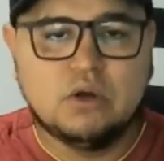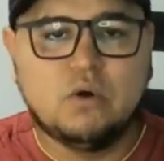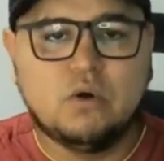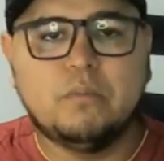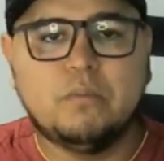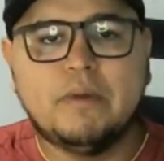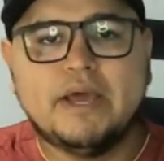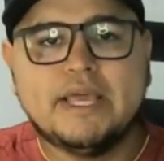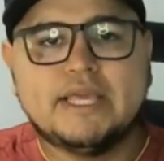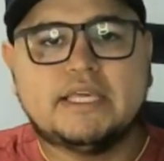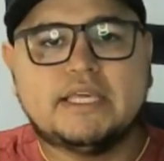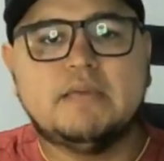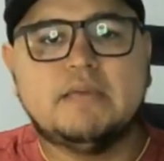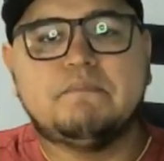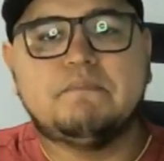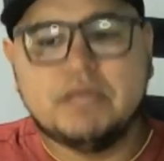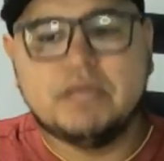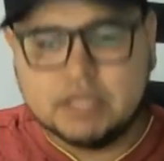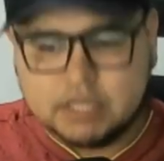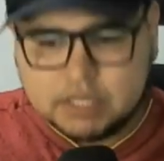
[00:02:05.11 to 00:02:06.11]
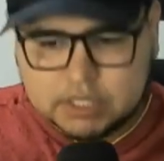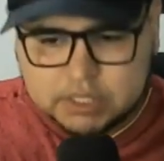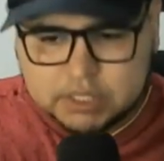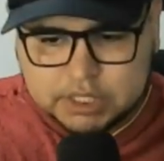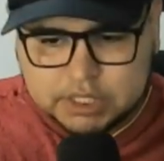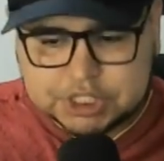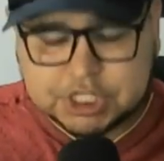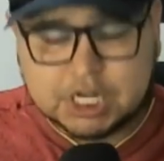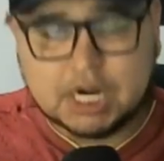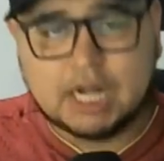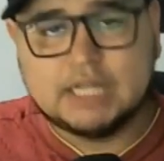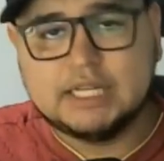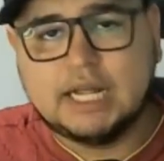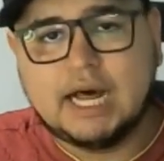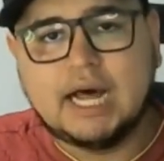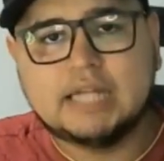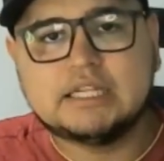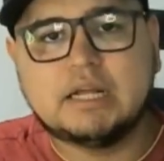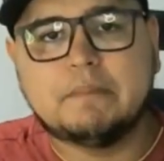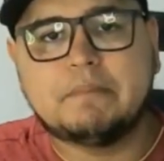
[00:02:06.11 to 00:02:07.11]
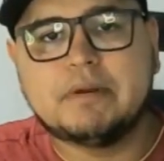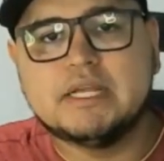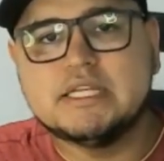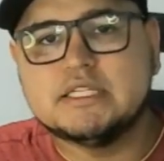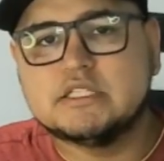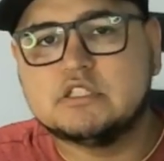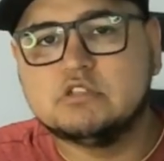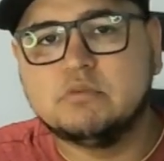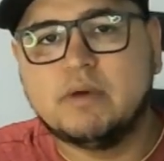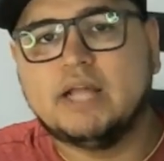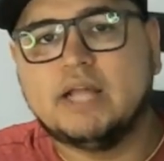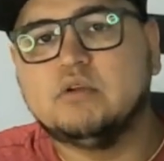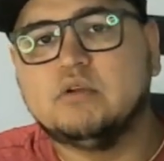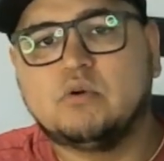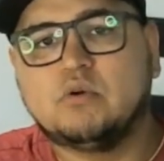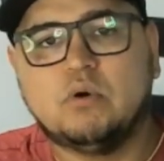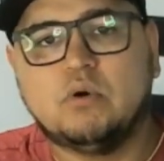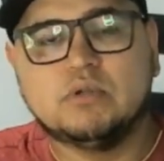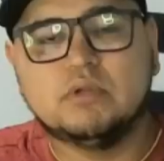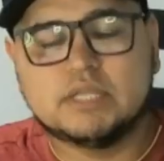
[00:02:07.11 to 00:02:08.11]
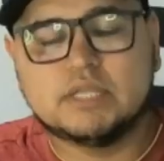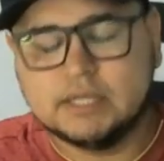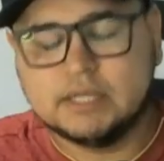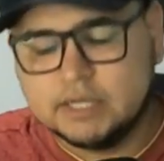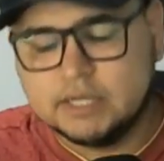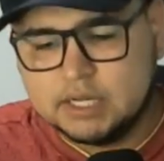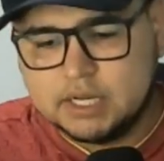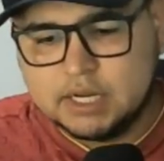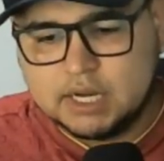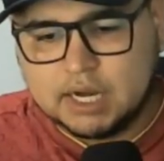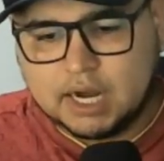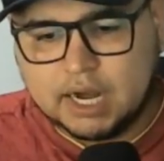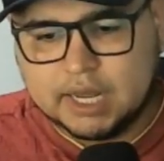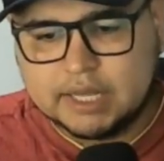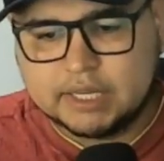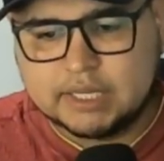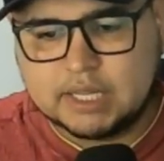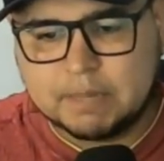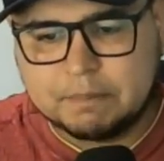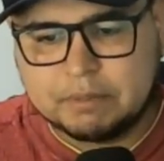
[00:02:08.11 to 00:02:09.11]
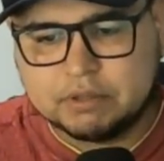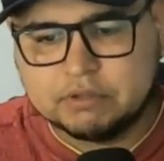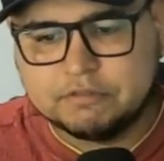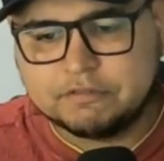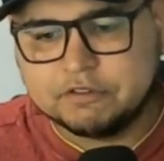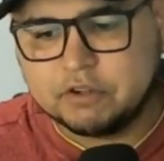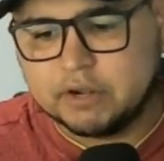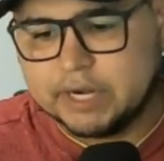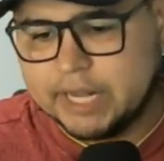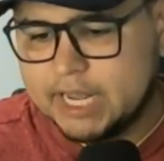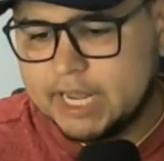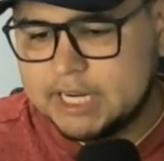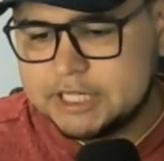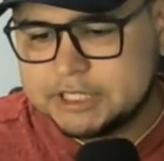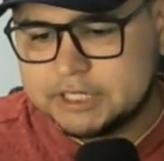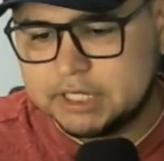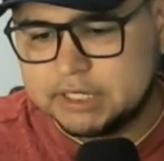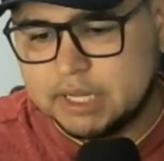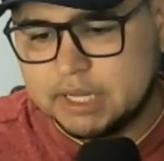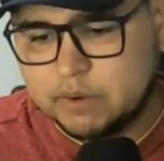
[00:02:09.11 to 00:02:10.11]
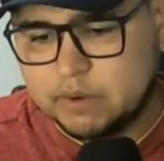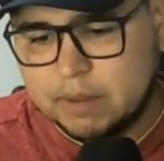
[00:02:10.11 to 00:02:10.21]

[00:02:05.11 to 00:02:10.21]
uma equipe escalada para esse duelo contra a equipe do Floresta, né?